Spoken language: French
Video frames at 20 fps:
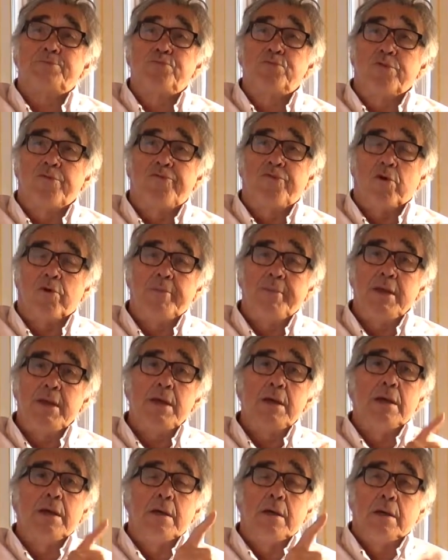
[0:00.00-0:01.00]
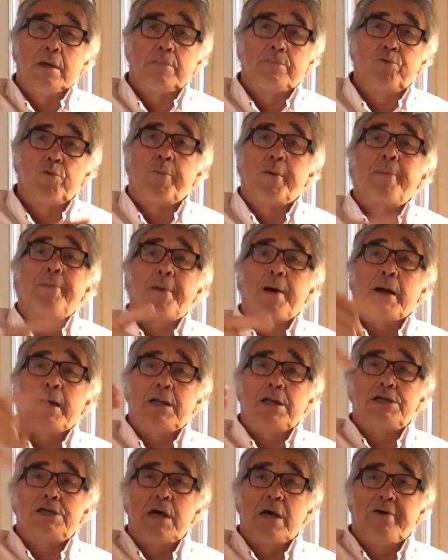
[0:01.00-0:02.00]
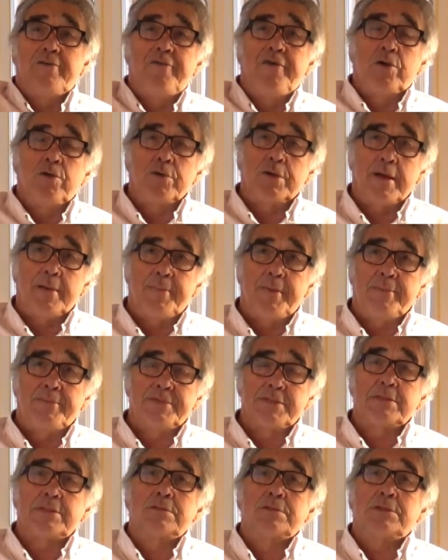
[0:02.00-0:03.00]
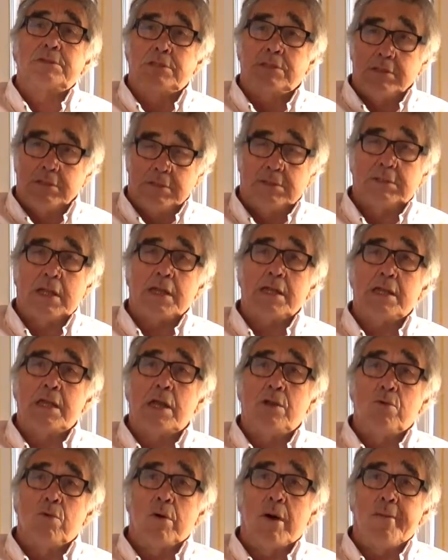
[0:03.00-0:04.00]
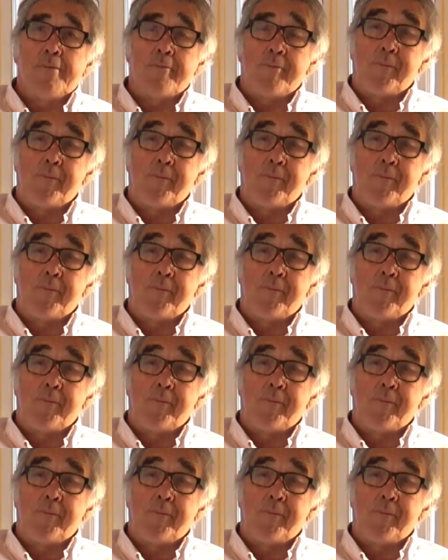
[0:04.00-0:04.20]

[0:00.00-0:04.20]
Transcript: pour former, pour préparer les gens à faire le CAPEPS, tant qu'il y en aura.